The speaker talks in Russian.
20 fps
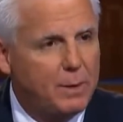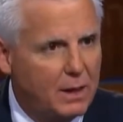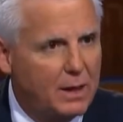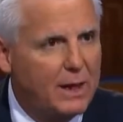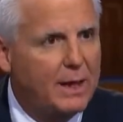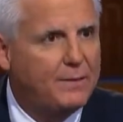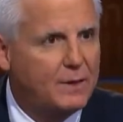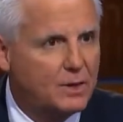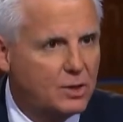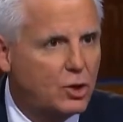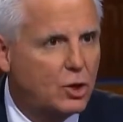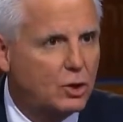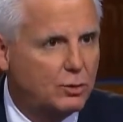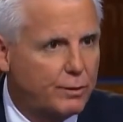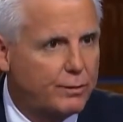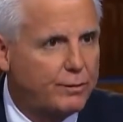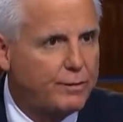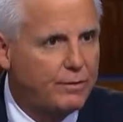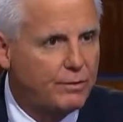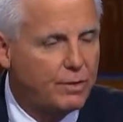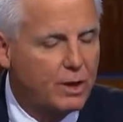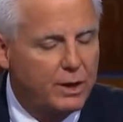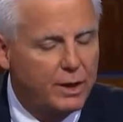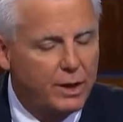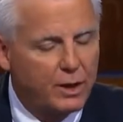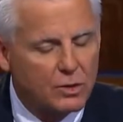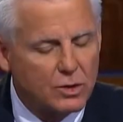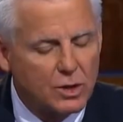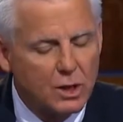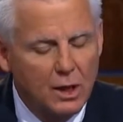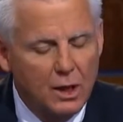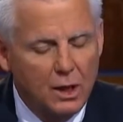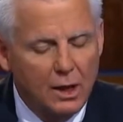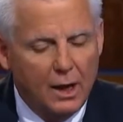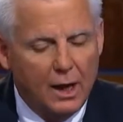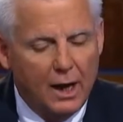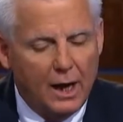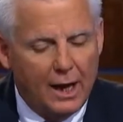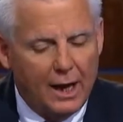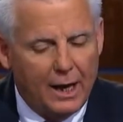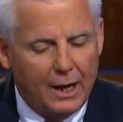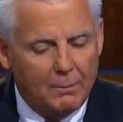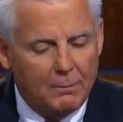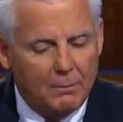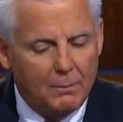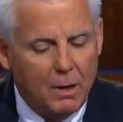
но я взрастил эту церковь и вел